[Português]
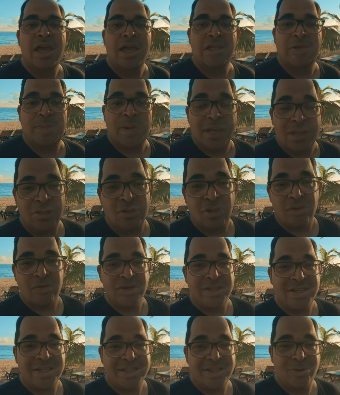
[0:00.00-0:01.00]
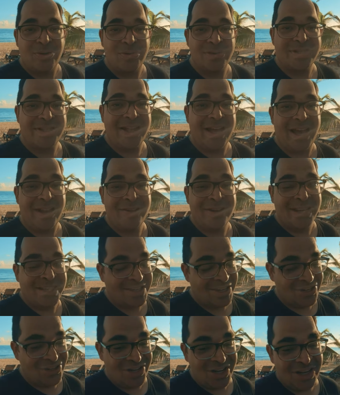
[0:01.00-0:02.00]
Espero então que vocês tenham gostado
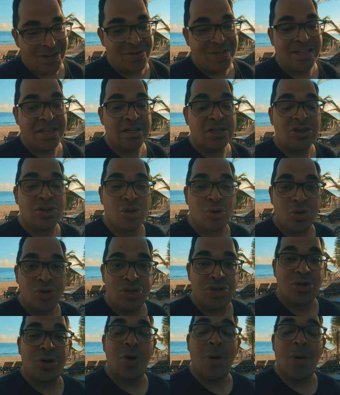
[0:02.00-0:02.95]
dessa dica. Não esqueça de curtir,